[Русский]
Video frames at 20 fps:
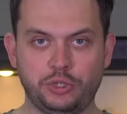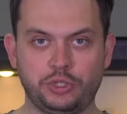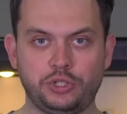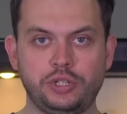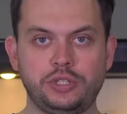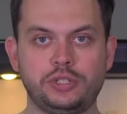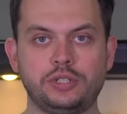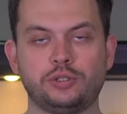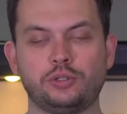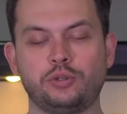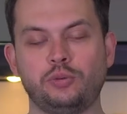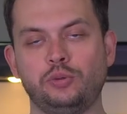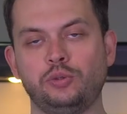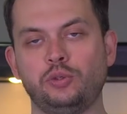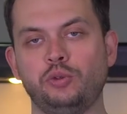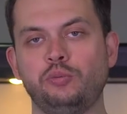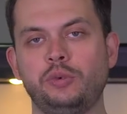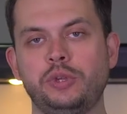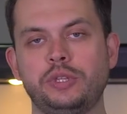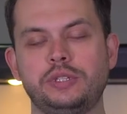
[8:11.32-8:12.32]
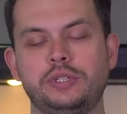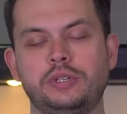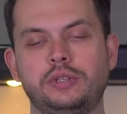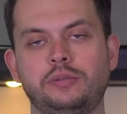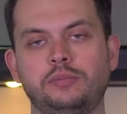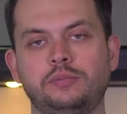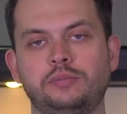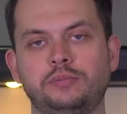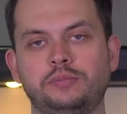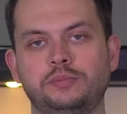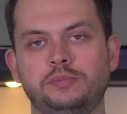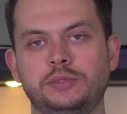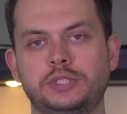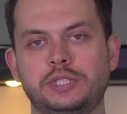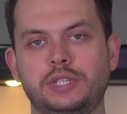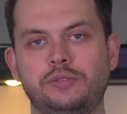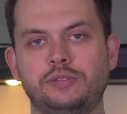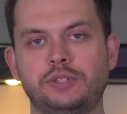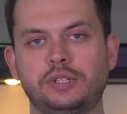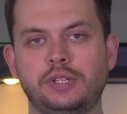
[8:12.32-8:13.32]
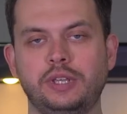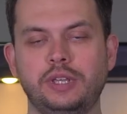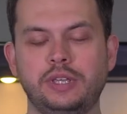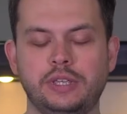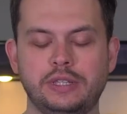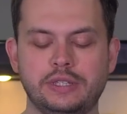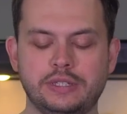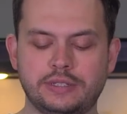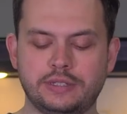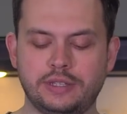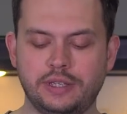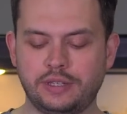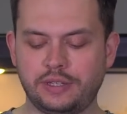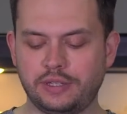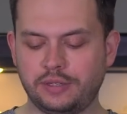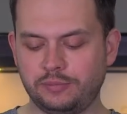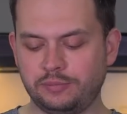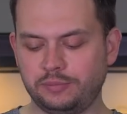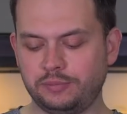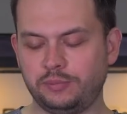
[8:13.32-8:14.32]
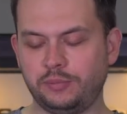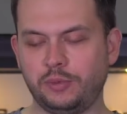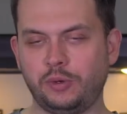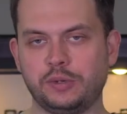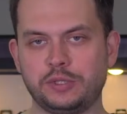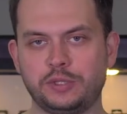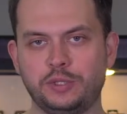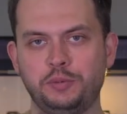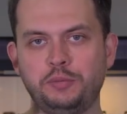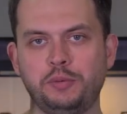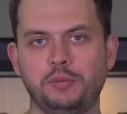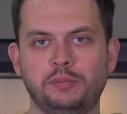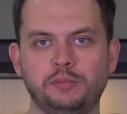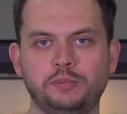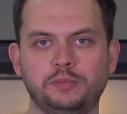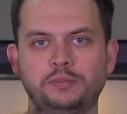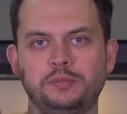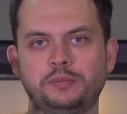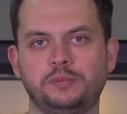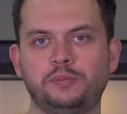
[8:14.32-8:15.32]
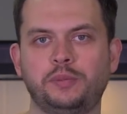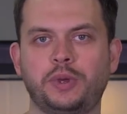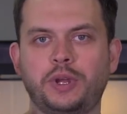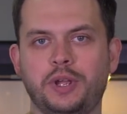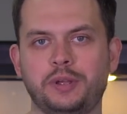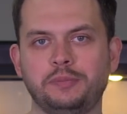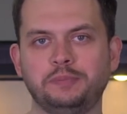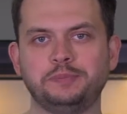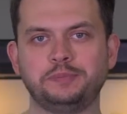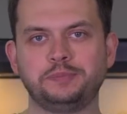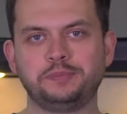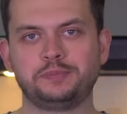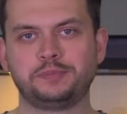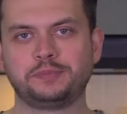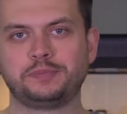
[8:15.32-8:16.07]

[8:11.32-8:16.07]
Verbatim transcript: Пишите, что вы думаете. Ставьте лайки, дизлайки. Мы вас любим. Пока.